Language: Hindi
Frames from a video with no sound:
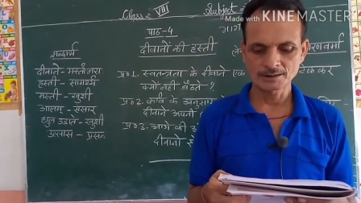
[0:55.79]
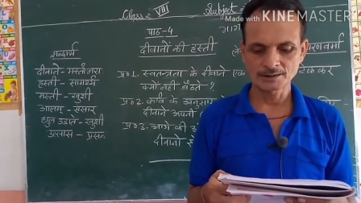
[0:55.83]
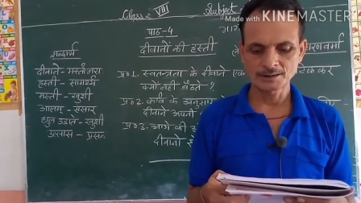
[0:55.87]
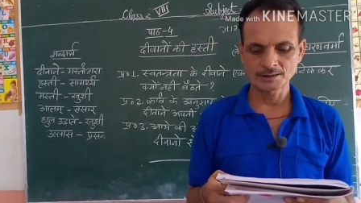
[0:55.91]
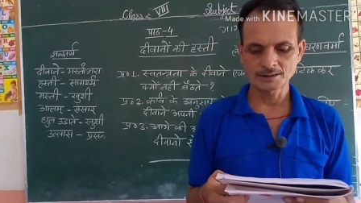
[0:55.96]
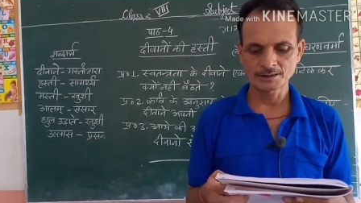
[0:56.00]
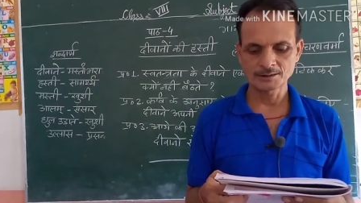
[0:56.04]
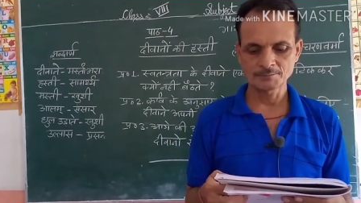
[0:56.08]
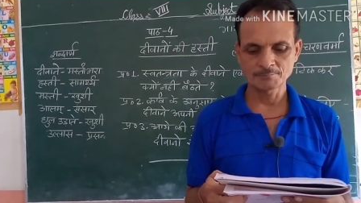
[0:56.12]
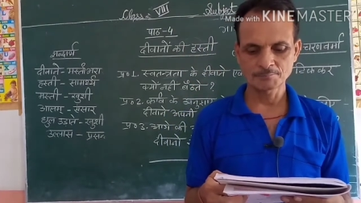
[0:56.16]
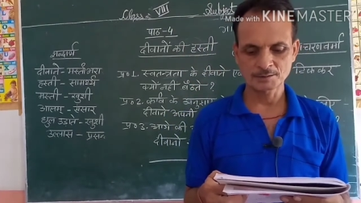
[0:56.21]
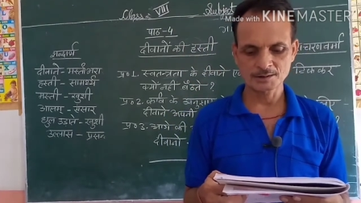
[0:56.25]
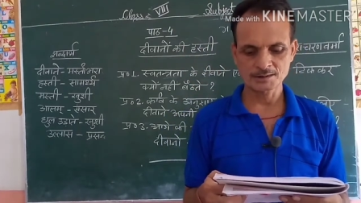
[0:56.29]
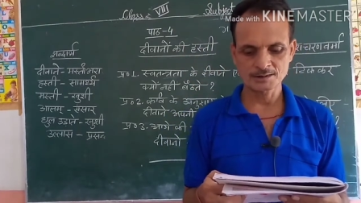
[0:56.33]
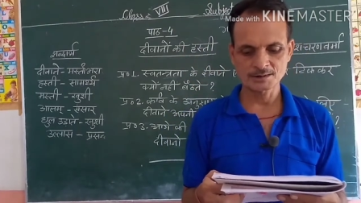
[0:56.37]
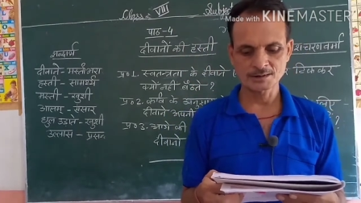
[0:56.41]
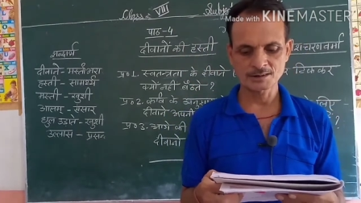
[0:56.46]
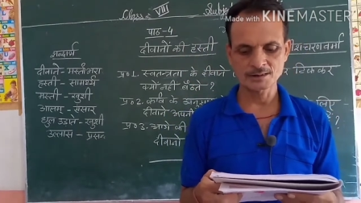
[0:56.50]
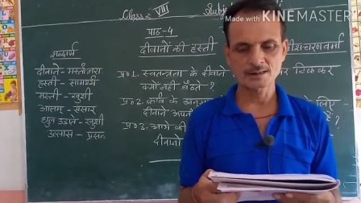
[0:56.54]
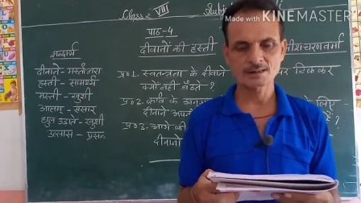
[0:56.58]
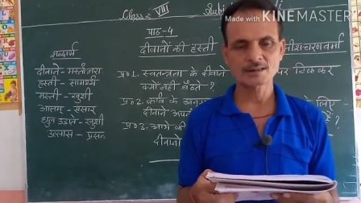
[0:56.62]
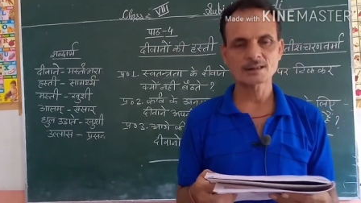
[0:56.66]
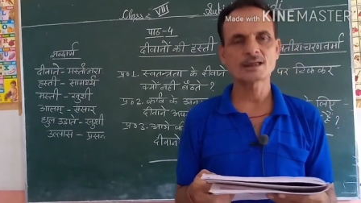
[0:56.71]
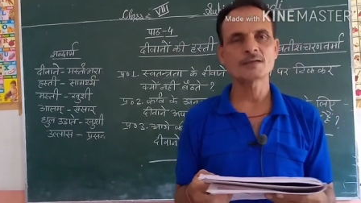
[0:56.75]
यानी
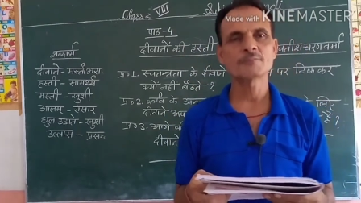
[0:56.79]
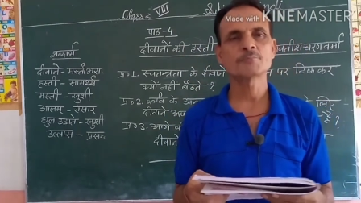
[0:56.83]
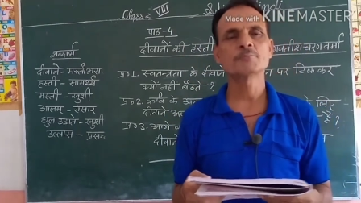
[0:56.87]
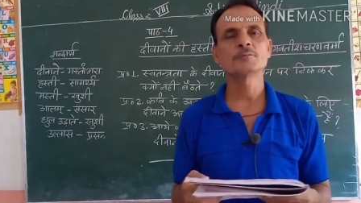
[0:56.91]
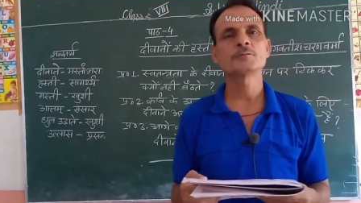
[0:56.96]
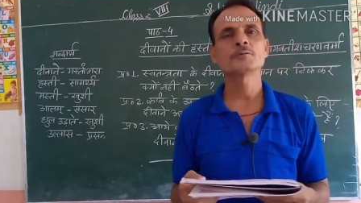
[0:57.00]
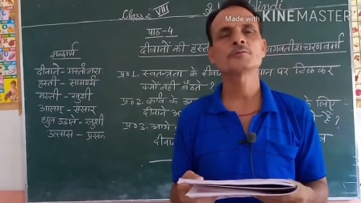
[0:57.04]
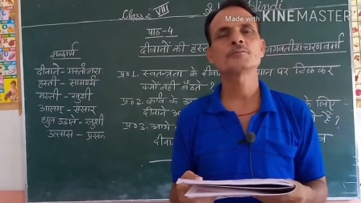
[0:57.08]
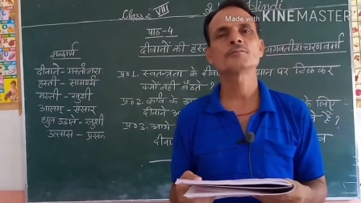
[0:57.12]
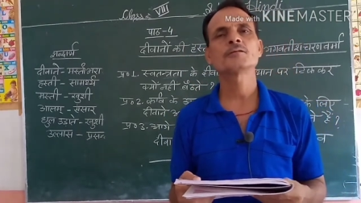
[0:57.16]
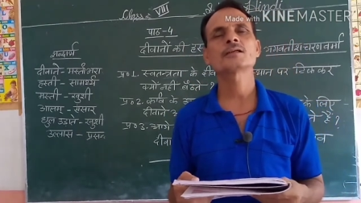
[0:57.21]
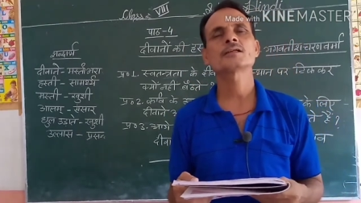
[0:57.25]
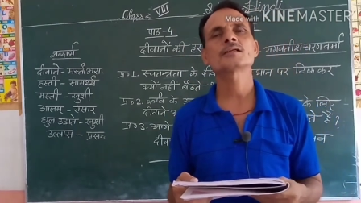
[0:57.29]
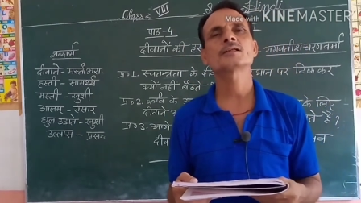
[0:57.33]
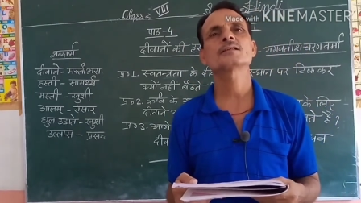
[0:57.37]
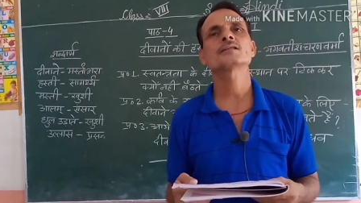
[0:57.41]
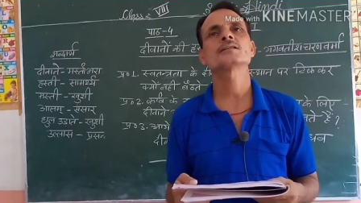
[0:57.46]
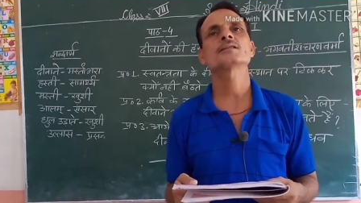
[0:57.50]
प्रसन्नतापूर्वक